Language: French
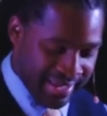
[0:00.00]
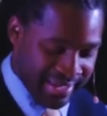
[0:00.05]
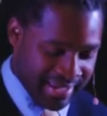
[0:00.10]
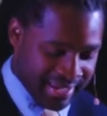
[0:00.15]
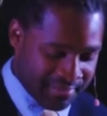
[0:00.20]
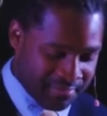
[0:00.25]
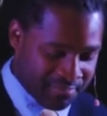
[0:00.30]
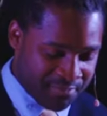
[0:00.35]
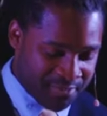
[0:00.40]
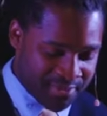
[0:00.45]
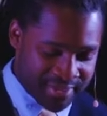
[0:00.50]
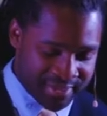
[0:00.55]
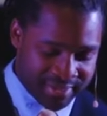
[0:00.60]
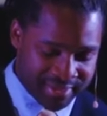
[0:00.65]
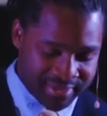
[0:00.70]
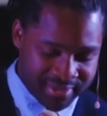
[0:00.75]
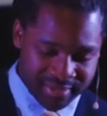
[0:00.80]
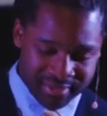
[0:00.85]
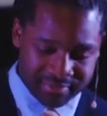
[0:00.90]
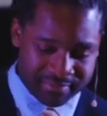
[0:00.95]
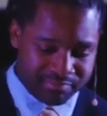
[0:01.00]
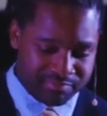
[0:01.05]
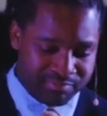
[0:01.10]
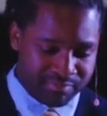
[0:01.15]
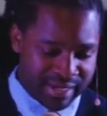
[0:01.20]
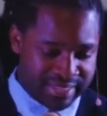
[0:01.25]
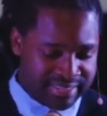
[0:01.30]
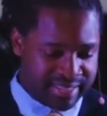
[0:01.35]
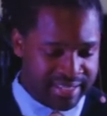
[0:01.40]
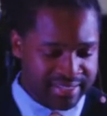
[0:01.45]
Et puis, euh,
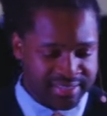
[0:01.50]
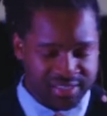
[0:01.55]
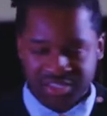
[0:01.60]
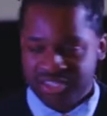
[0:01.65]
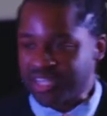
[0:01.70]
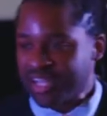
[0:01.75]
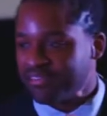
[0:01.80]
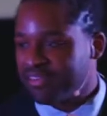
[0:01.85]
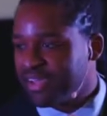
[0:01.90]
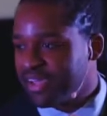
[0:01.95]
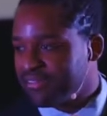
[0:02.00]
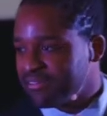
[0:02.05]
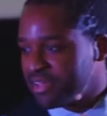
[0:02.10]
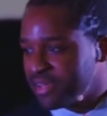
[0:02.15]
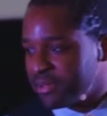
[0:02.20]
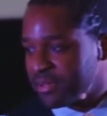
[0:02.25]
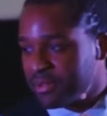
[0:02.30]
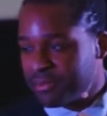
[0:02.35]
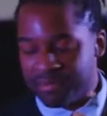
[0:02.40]
Max l'a dit, je travaille avec